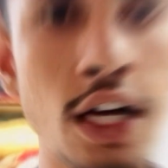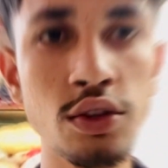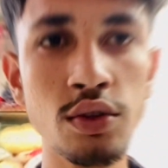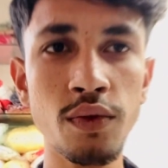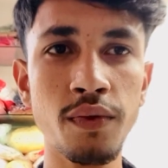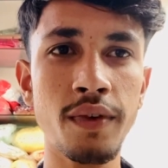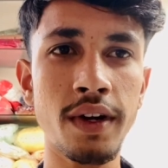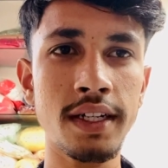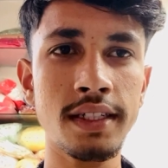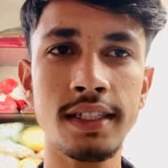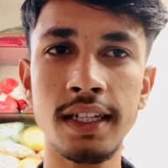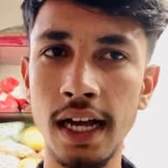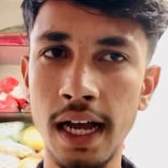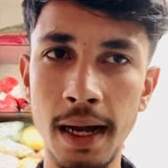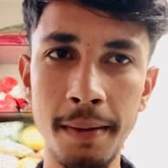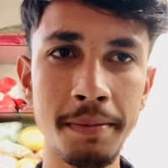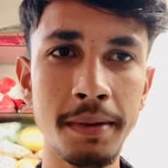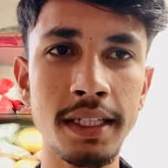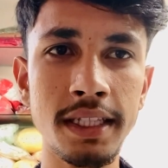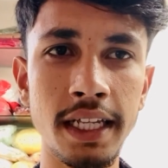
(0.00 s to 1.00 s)
हाँ तो फ्रेंड्स
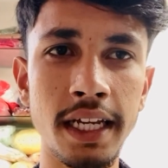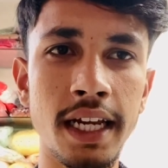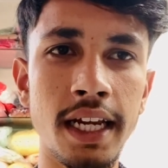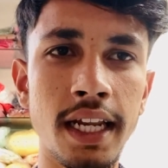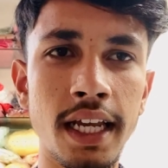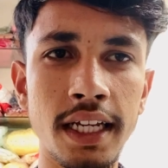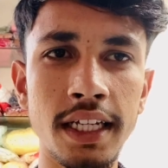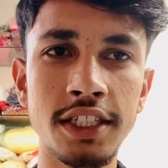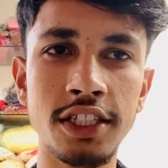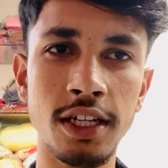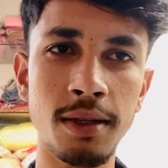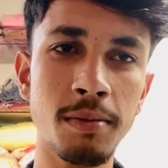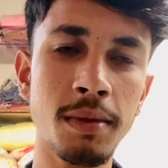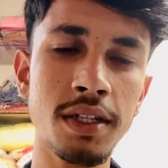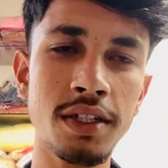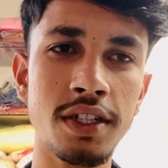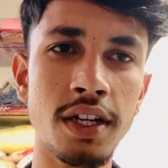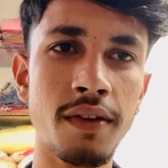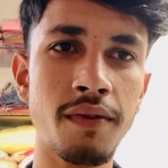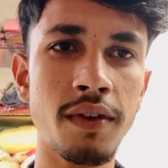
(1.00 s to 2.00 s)
आपने देख लिया कि
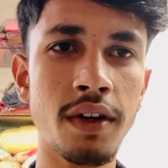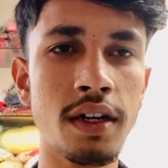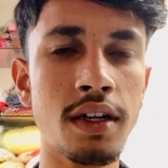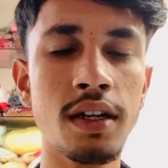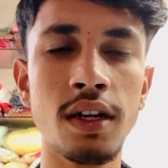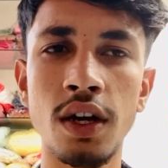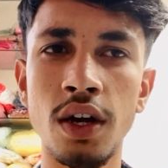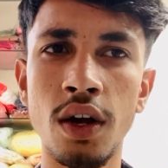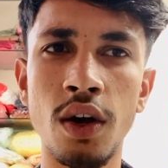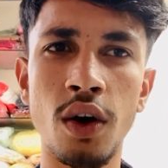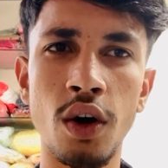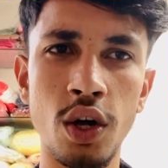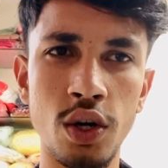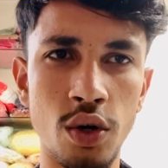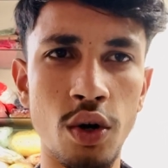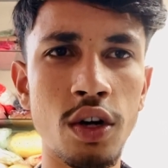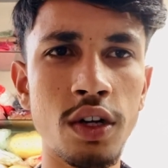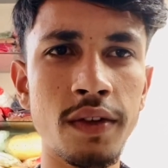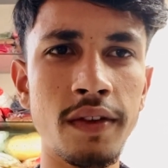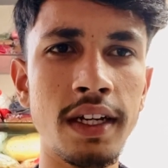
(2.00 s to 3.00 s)
जर्मन शेफर्ड और
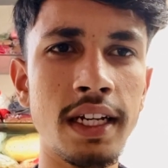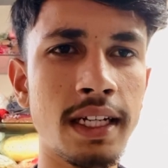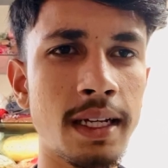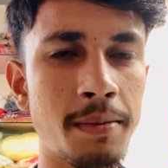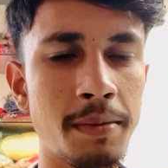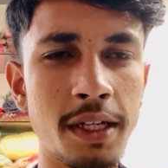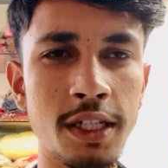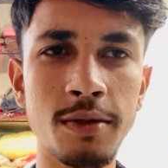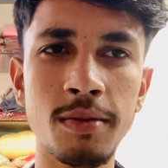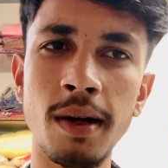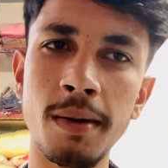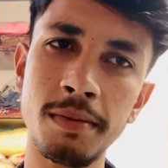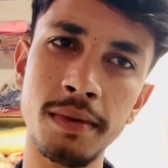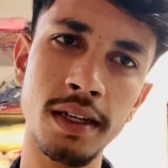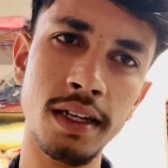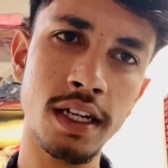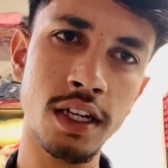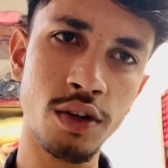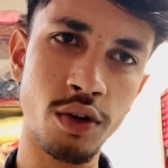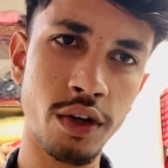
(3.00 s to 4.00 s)
रॉट व्हीलर के बीच में
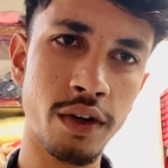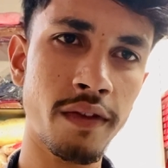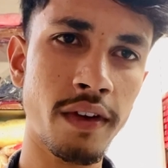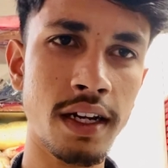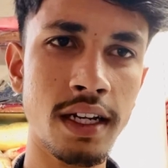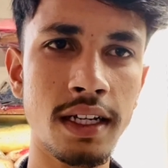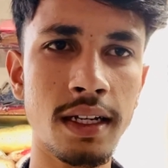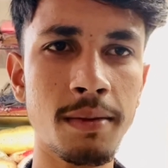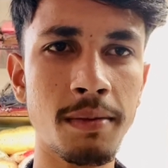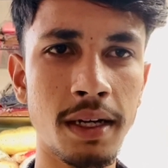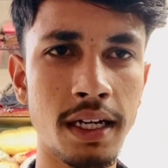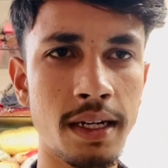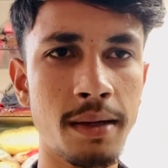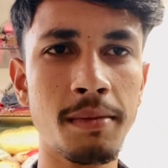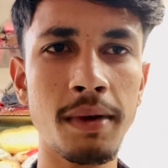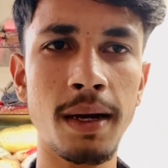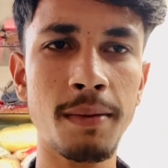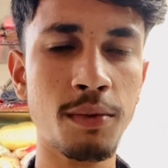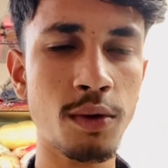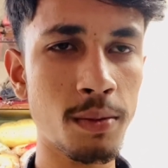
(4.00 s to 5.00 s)
आपने रॉट व्हीलर के बारे
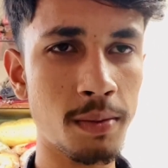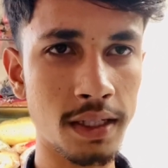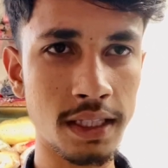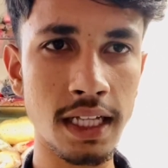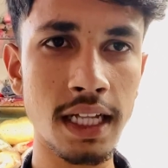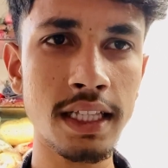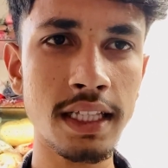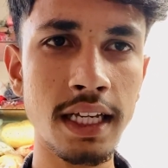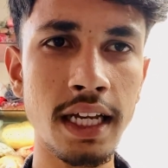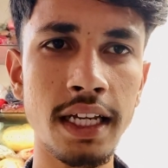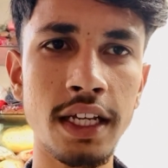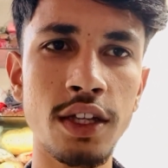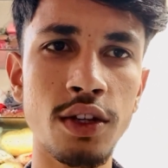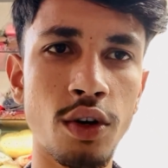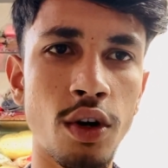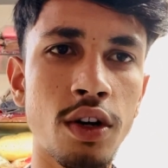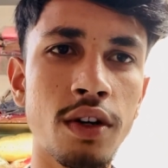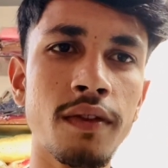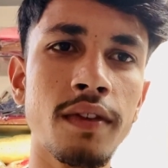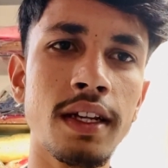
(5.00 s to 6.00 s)
में आपको बता दिया है कि
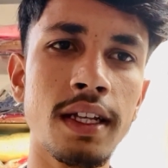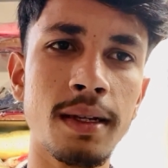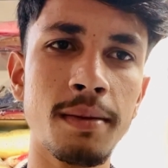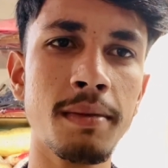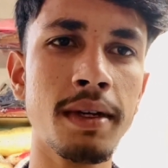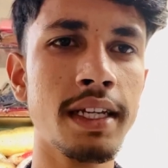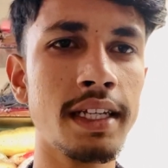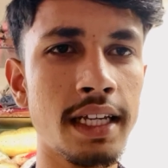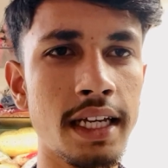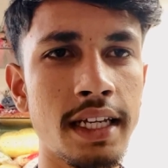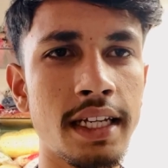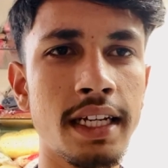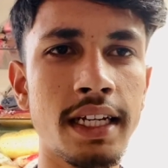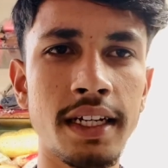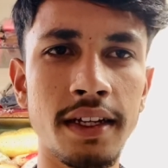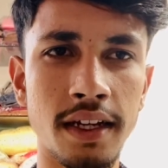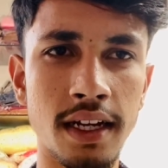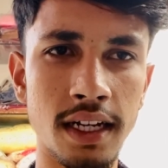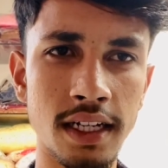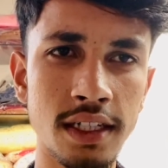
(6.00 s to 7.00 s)
रॉट व्हीलर में ये
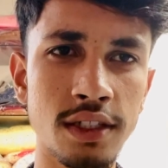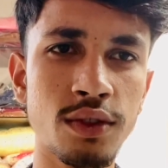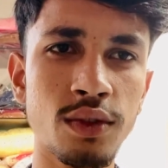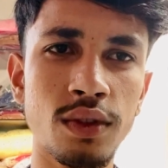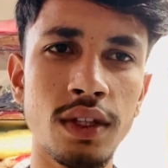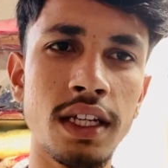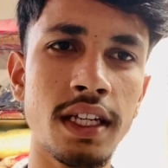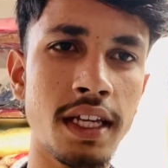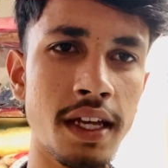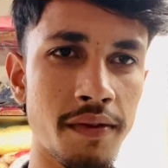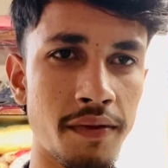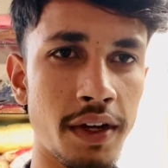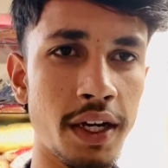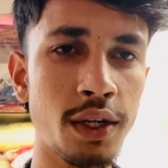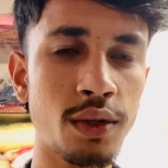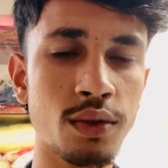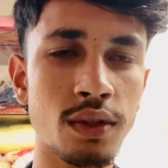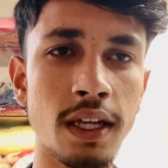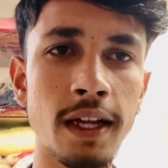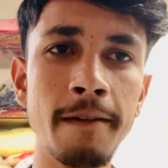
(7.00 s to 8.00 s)
ये कलर्स होता है ये
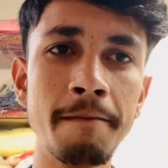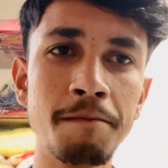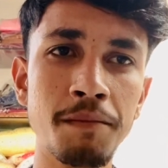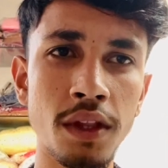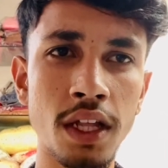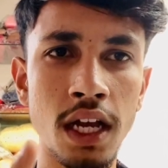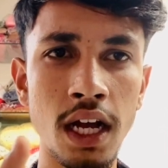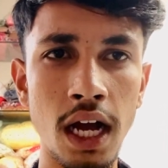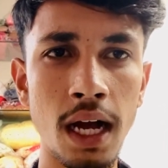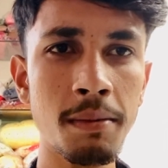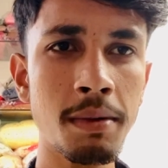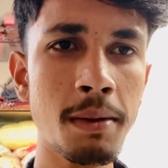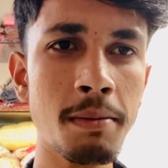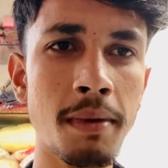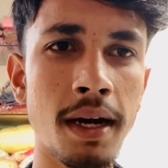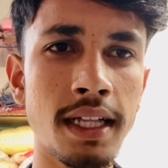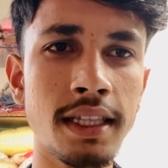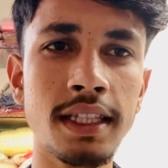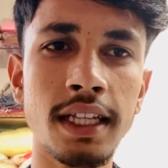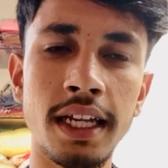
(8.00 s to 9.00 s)
वेट होता है अब
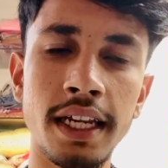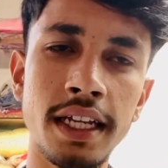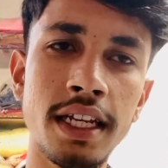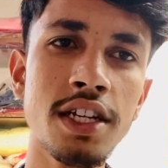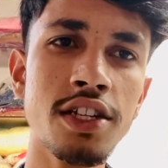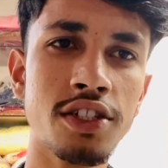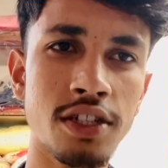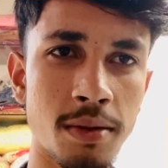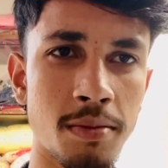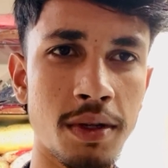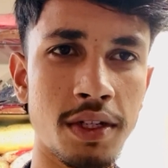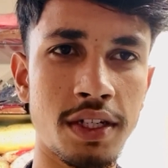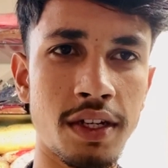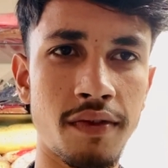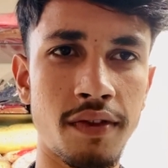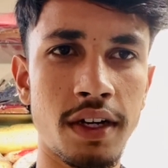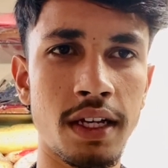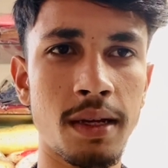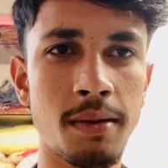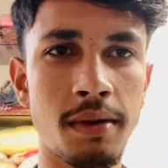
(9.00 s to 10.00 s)
हम बात करेंगे जर्मन
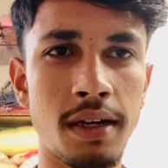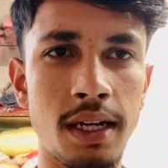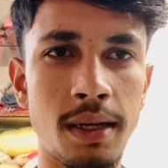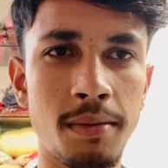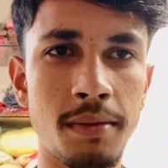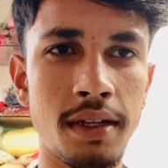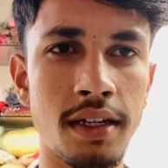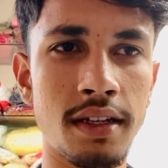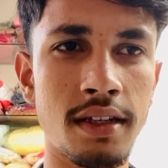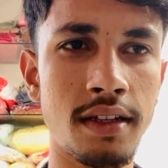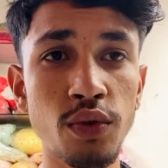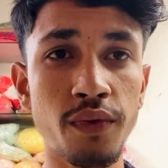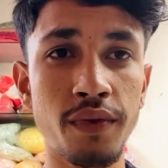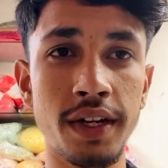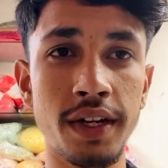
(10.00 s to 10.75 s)
शेफर्ड के बारे में तो